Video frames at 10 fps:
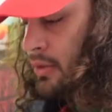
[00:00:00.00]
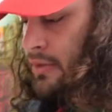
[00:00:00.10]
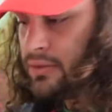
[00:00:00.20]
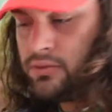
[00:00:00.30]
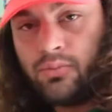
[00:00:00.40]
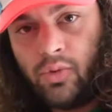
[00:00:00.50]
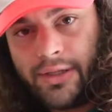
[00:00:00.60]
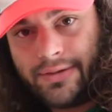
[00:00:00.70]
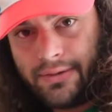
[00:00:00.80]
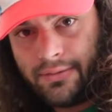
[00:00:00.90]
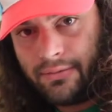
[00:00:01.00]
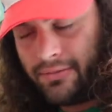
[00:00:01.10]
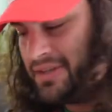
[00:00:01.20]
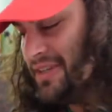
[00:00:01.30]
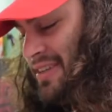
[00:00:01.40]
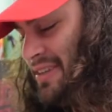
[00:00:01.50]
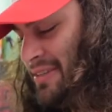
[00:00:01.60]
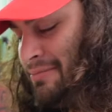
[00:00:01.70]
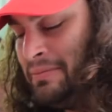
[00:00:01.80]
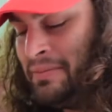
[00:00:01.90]
Ça c'est une boîte.
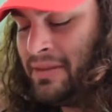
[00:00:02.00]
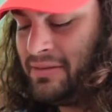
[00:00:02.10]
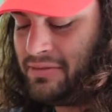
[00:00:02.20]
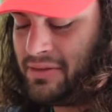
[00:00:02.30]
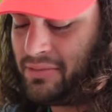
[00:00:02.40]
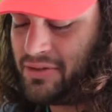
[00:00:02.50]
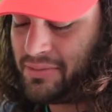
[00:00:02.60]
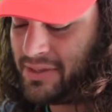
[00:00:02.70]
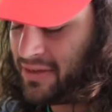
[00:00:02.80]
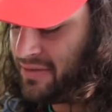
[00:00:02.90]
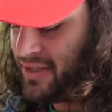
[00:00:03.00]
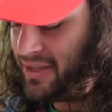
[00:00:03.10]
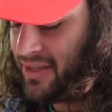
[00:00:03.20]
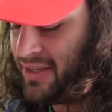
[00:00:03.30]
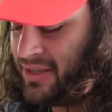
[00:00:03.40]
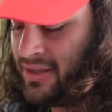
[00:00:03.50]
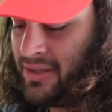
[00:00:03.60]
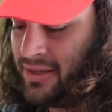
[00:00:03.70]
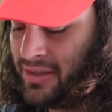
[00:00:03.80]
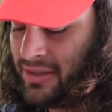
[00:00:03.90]
Finement observée.
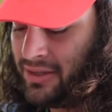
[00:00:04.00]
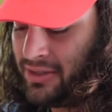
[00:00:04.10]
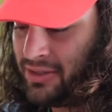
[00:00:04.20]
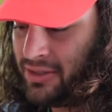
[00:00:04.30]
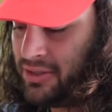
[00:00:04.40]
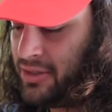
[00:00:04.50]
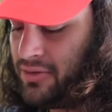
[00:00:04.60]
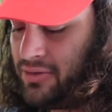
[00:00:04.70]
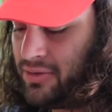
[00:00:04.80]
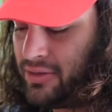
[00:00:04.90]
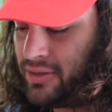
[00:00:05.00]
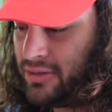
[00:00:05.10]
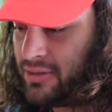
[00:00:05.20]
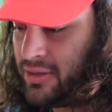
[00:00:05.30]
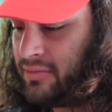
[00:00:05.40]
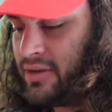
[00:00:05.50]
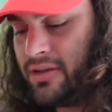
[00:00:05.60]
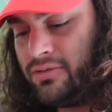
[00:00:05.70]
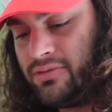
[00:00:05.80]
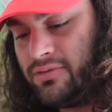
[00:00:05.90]
Je n'ai aucune idée de ce qui est
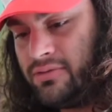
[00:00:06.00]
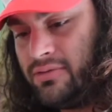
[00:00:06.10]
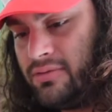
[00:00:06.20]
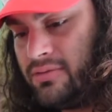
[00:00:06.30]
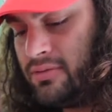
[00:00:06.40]
marqué dessus.